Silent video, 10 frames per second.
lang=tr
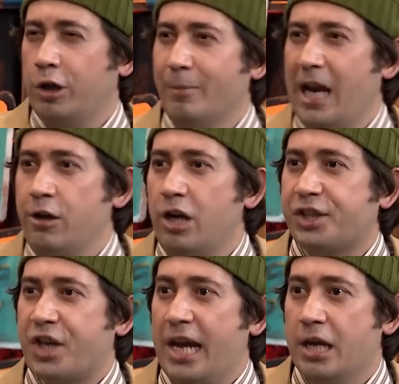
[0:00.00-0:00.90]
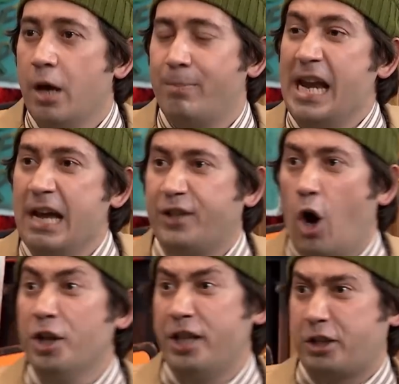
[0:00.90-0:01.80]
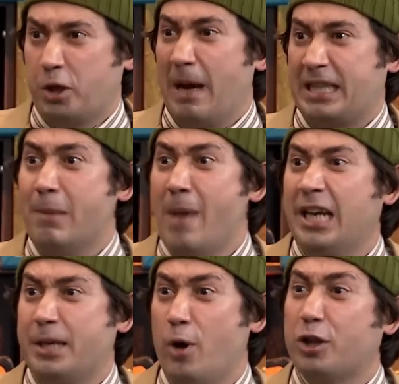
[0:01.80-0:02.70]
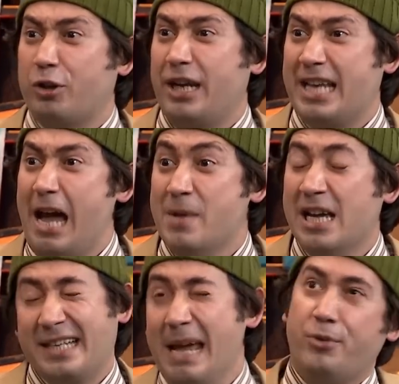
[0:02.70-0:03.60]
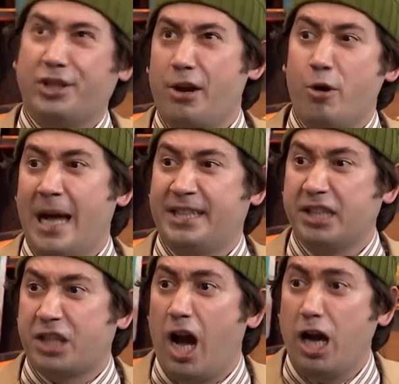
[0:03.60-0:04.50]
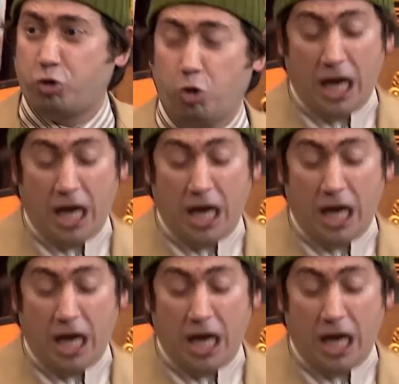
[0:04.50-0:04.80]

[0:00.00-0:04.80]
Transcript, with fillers: Olur mu lan öyle şey? Ben evde 14 Şubat'ta mal gibi oturacağım. Sen burada romantik takaş